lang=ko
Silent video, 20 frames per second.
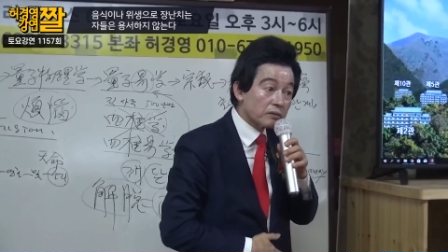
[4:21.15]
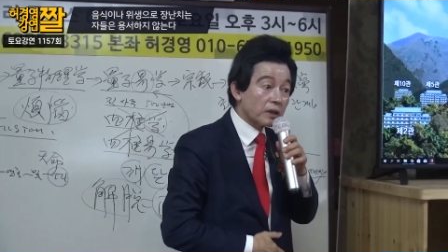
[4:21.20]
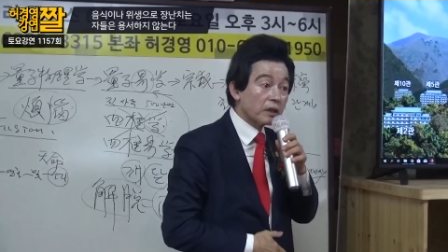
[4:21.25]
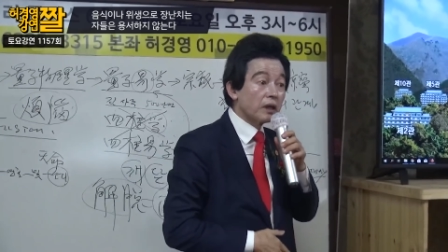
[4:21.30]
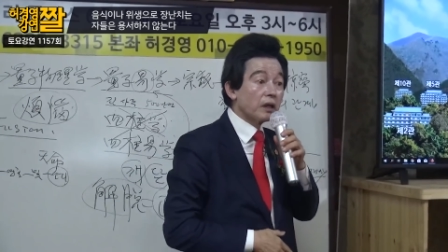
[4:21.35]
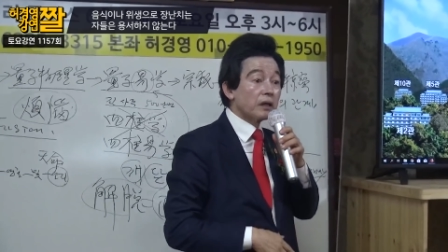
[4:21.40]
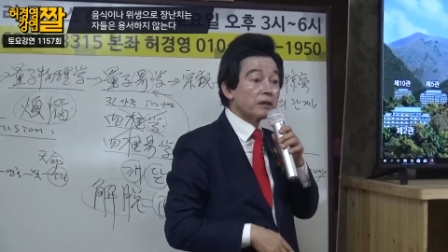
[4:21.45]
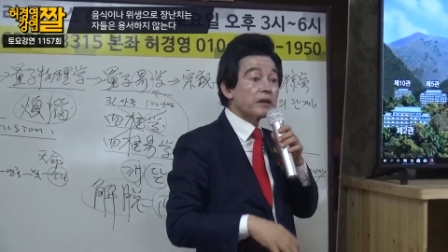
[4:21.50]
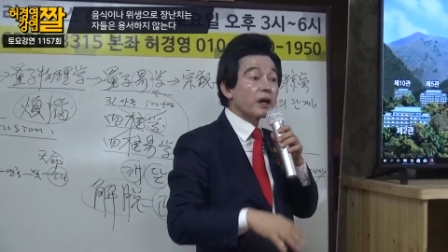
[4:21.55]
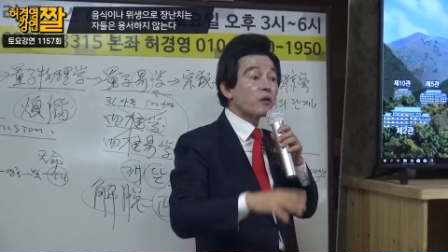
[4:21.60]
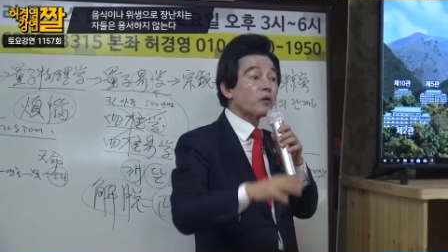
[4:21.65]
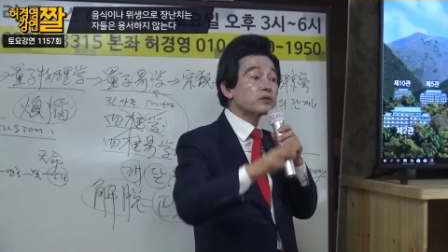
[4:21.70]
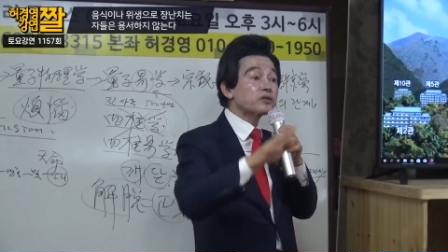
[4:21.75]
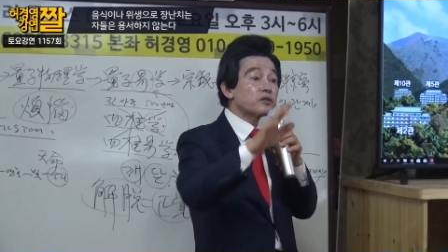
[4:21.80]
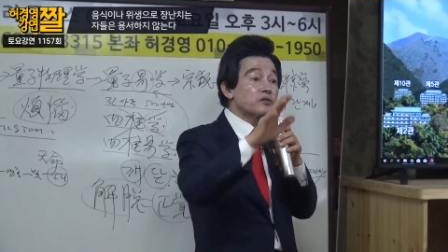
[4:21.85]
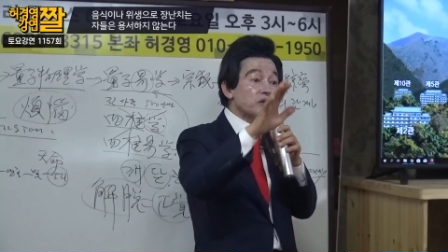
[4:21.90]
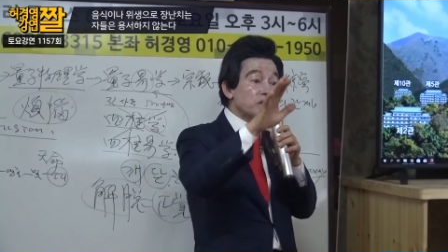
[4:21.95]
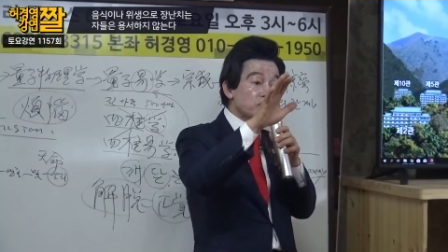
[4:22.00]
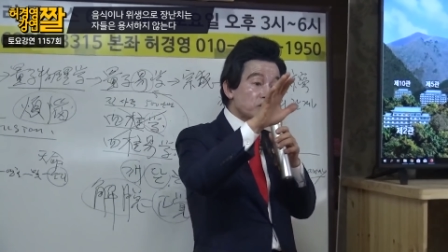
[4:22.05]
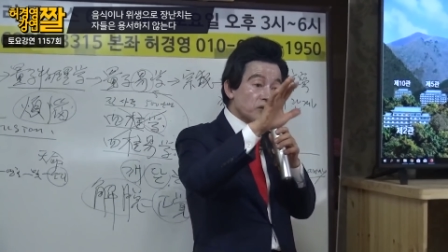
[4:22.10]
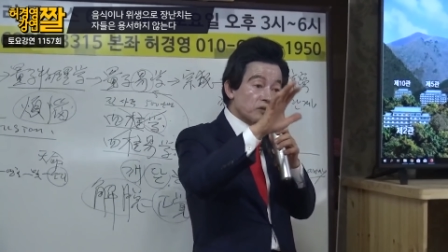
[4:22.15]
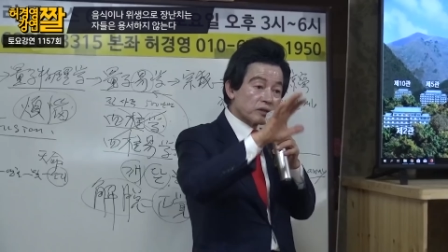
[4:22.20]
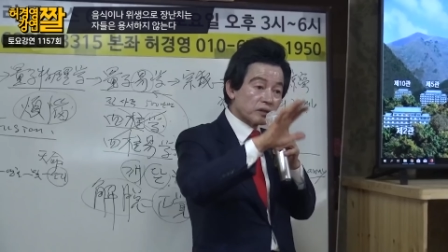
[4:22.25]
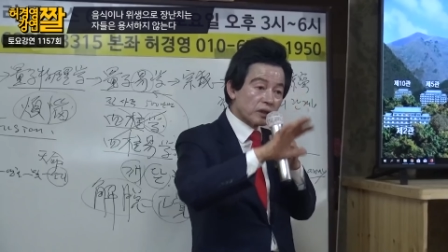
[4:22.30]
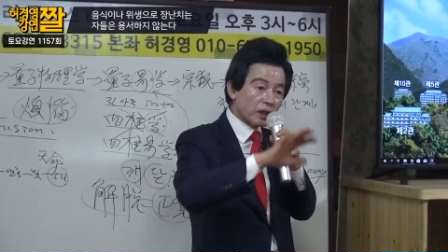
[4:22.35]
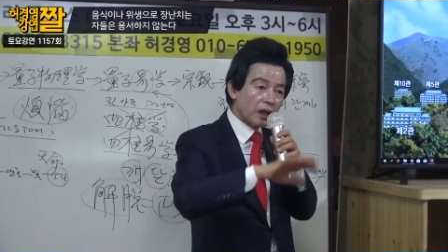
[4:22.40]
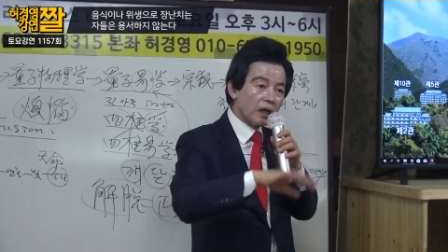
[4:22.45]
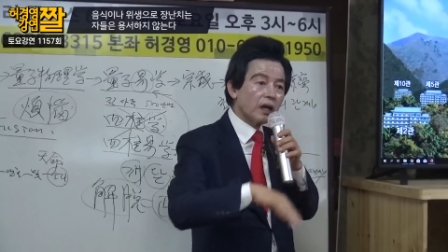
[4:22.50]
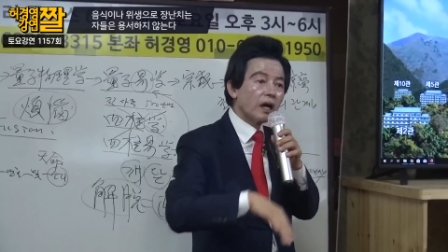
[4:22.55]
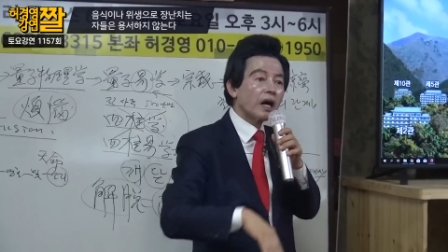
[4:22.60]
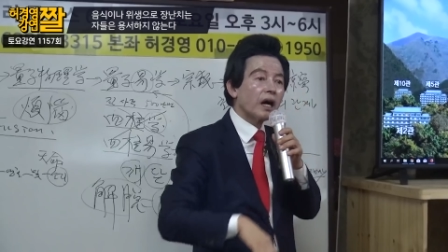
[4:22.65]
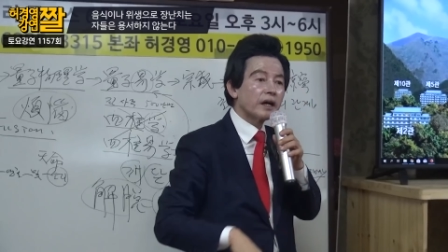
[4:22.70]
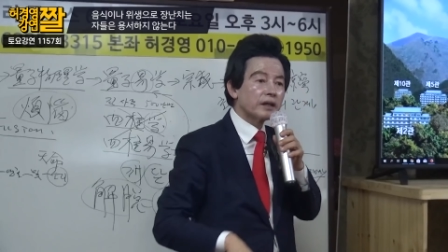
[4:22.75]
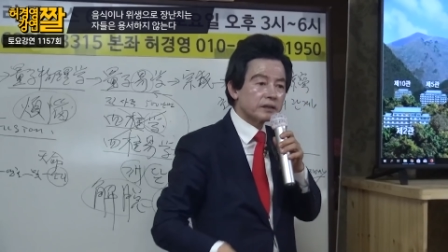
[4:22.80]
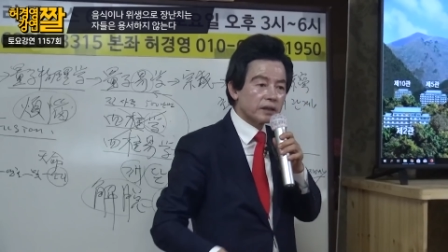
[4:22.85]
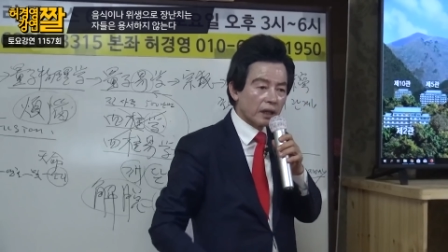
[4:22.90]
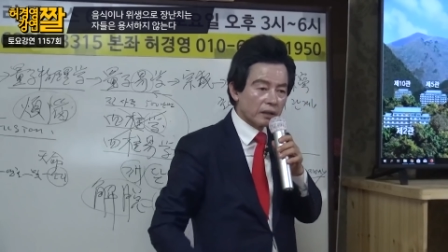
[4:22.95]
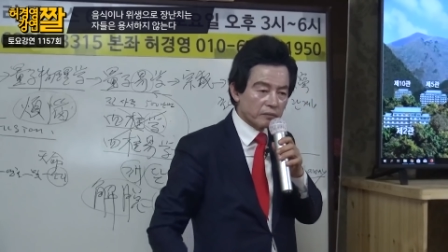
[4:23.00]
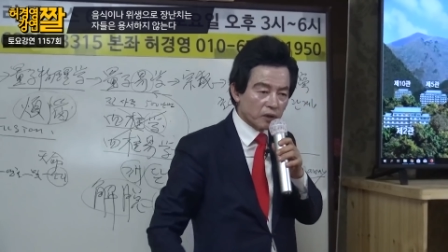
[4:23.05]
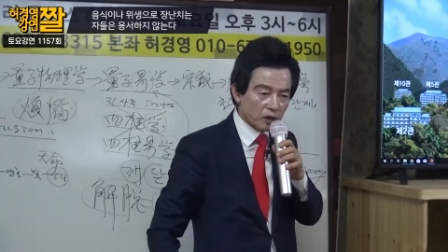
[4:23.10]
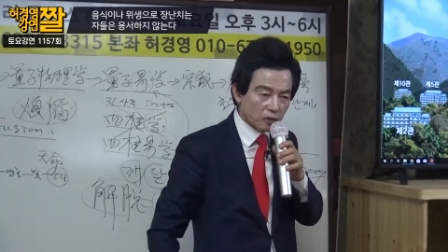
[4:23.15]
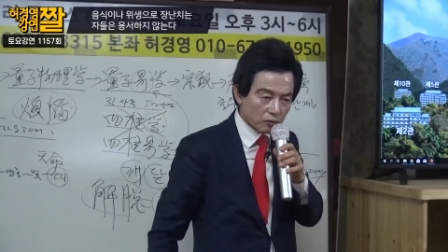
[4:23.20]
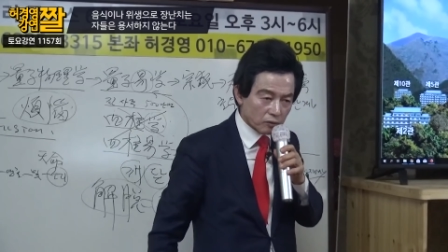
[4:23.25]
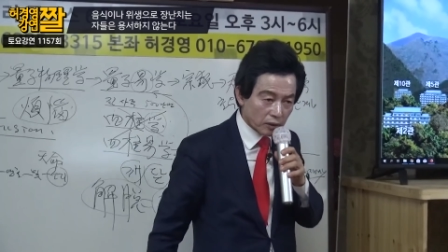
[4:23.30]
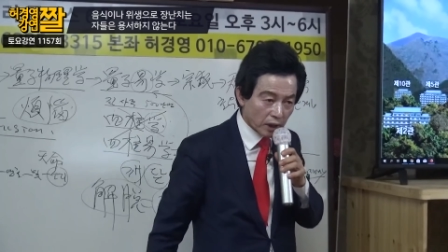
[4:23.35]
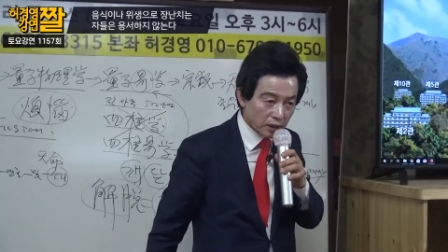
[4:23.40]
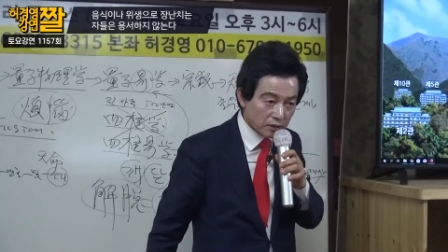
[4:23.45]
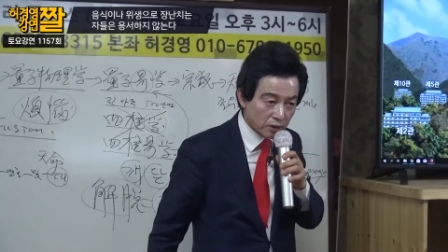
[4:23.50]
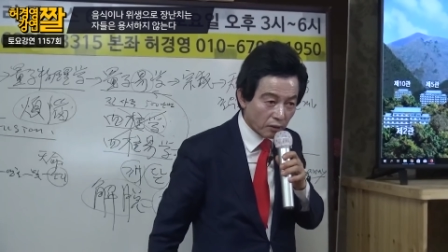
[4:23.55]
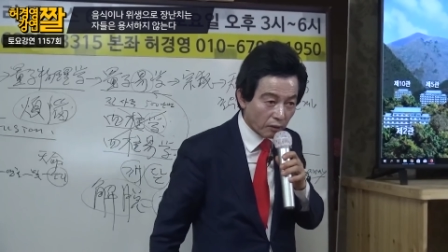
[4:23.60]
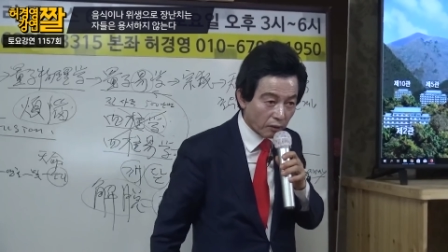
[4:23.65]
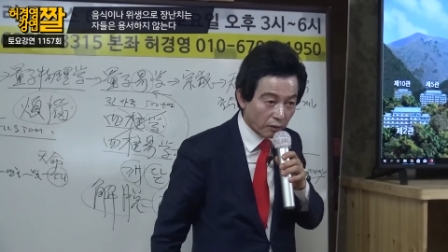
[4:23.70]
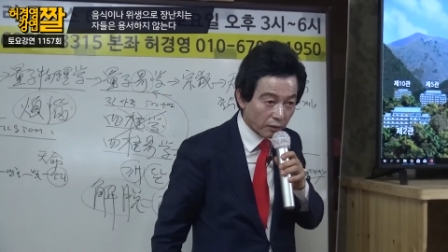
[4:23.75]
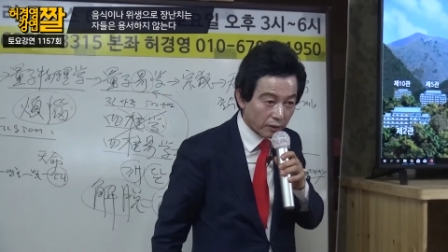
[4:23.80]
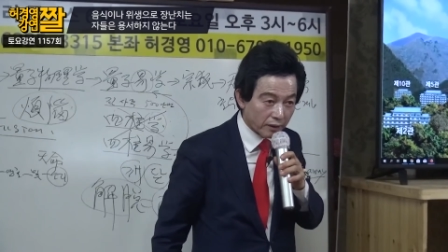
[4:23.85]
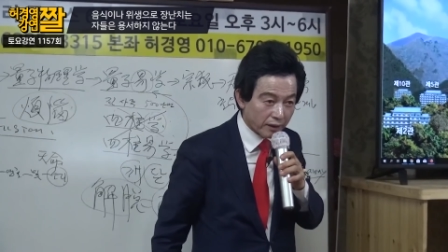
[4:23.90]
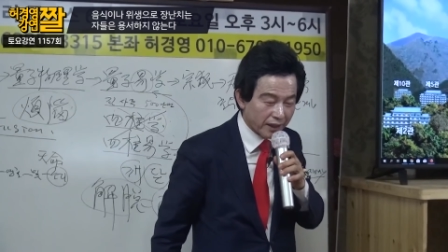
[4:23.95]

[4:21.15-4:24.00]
그래 내가 고쳐주긴 줘줬는데 하이타이 먹었구나 쏘고.